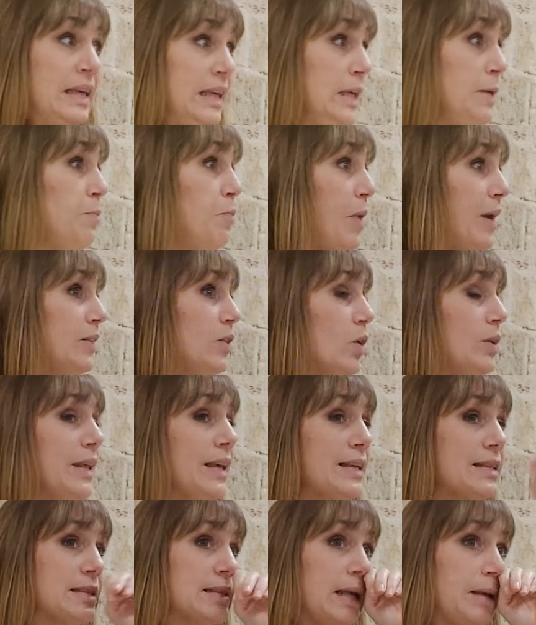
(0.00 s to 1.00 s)
Il peut être en
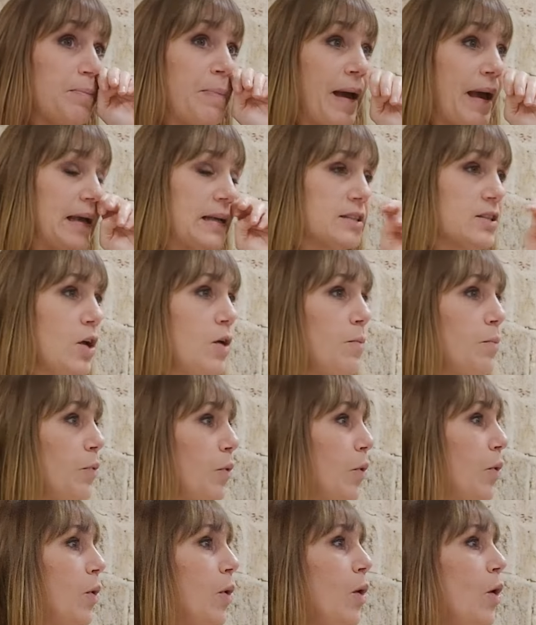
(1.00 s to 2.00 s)
excès, par
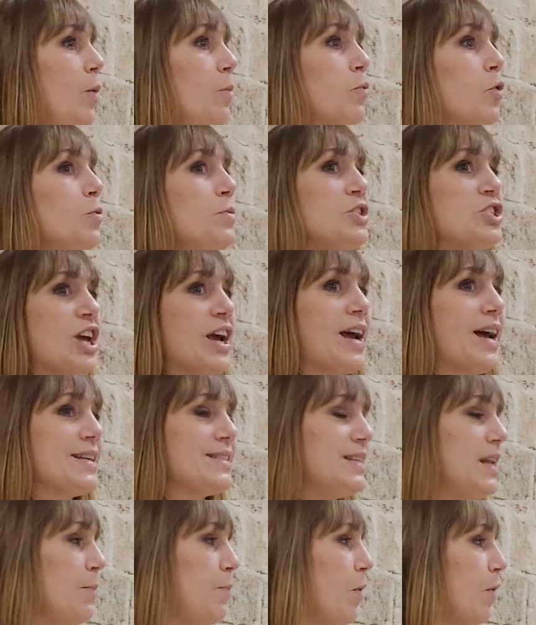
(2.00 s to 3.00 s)
exemple, premier chakra,
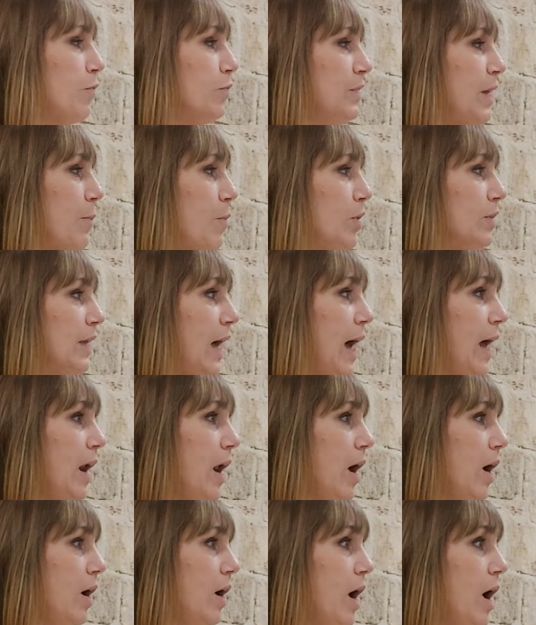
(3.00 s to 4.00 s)
c'est les peurs fondamentales.
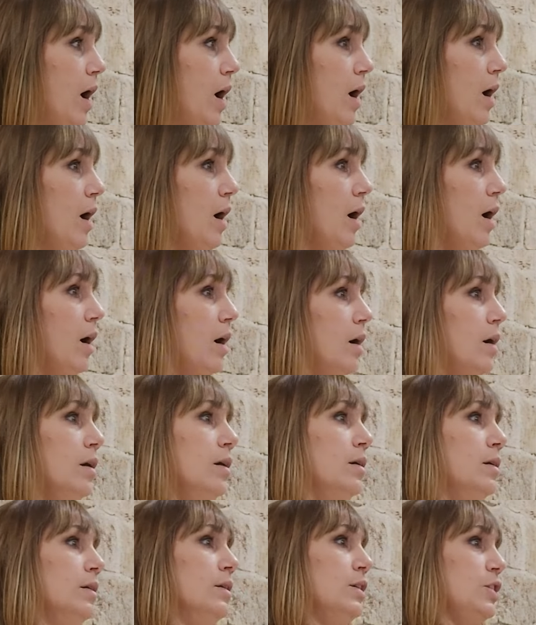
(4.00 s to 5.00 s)
Oh,
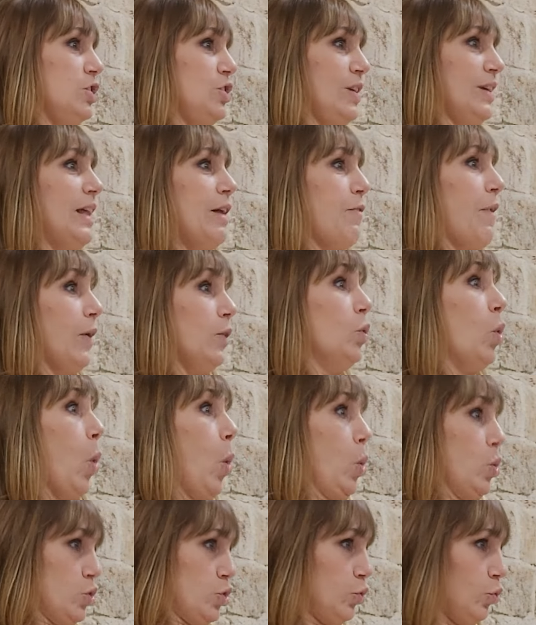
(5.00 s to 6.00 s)
je viens d'avoir une
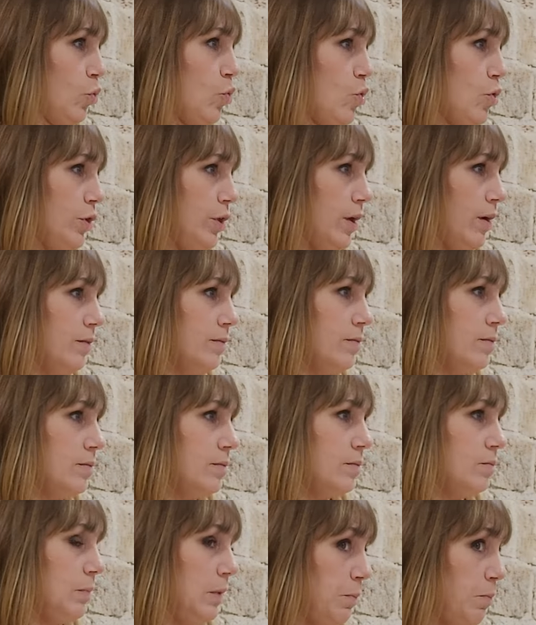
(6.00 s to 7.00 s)
grosse trouille,
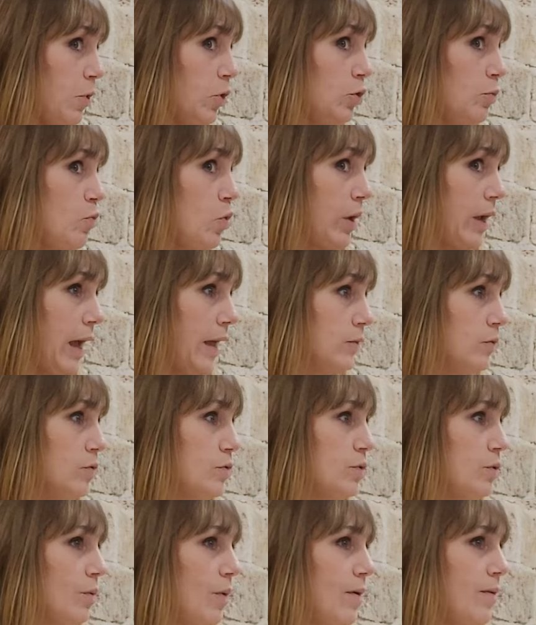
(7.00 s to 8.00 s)
une peur de mourir,
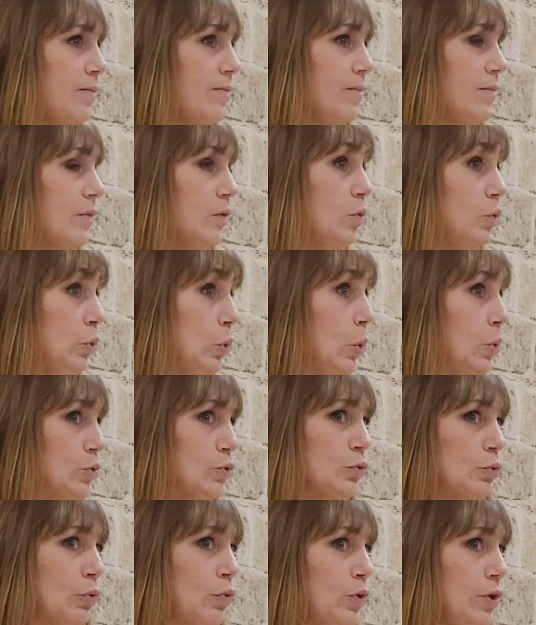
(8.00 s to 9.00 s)
attention, hein. une
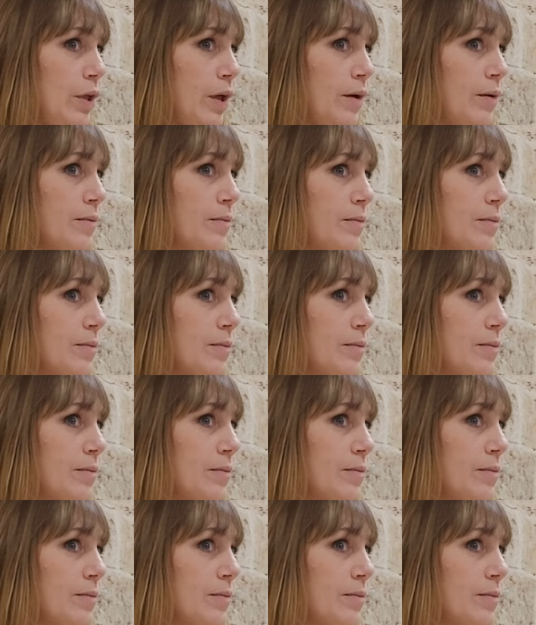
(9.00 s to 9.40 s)
grosse trouille.